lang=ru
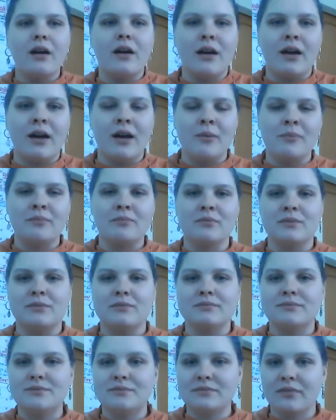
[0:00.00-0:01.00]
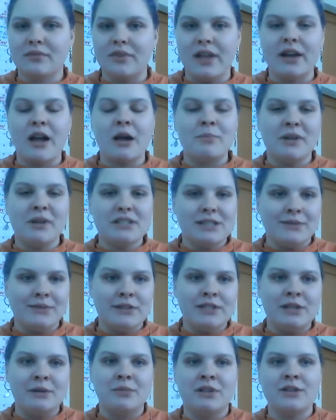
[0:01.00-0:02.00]
А, я, как
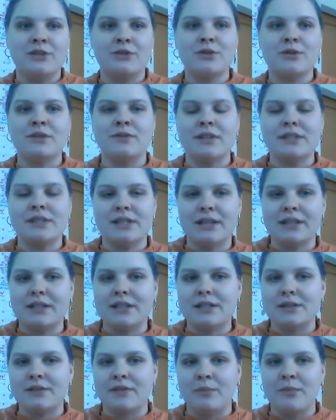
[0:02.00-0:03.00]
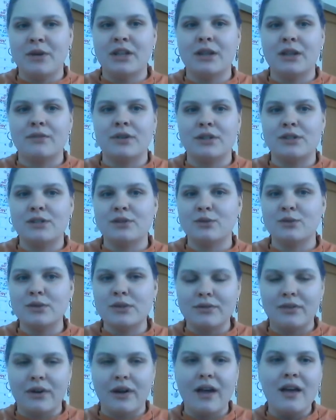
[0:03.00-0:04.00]
представитель Молодежного центра современного
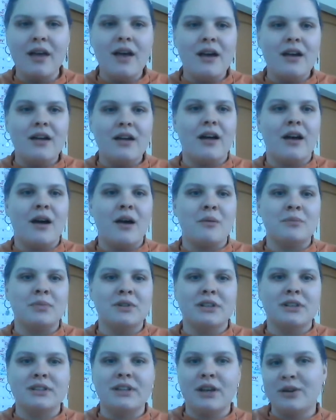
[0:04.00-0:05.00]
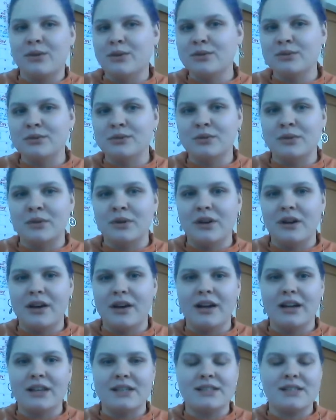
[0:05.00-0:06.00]
искусства, а, благодарю
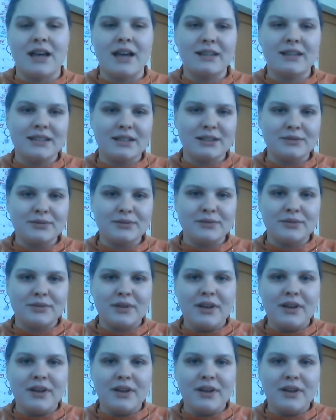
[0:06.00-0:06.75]
организаторов